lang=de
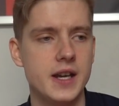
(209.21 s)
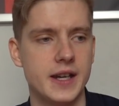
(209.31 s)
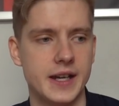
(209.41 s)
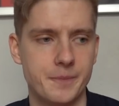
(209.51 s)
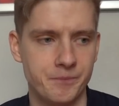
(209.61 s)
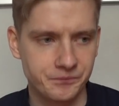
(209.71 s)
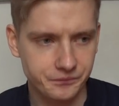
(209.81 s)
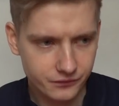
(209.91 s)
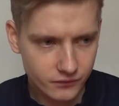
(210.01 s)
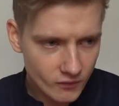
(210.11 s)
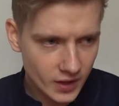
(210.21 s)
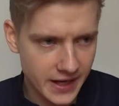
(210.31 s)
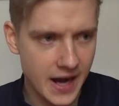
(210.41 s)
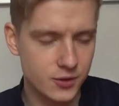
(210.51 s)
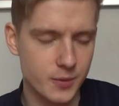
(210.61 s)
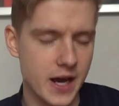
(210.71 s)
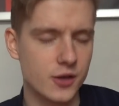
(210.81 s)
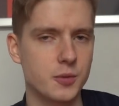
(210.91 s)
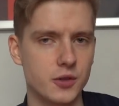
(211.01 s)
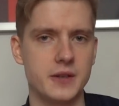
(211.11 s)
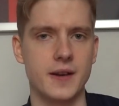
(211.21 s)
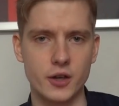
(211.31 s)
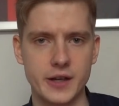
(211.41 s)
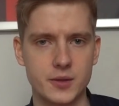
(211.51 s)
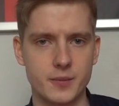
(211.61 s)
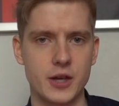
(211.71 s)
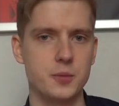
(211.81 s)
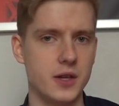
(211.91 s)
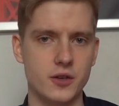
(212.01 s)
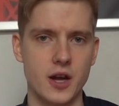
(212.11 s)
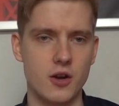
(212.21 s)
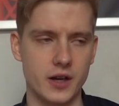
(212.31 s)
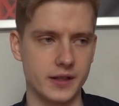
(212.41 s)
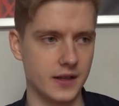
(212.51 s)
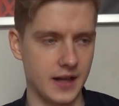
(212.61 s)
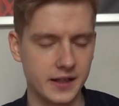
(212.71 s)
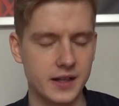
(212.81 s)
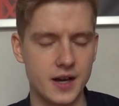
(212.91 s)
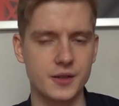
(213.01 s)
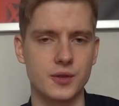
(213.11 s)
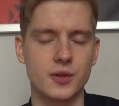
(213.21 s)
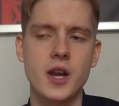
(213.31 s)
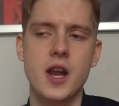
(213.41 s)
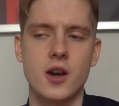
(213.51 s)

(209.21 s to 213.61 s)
Ähm, ja, also über die Ausbildung, die ich verloren habe zum Beispiel, ne, oder auch als Elektriker und so.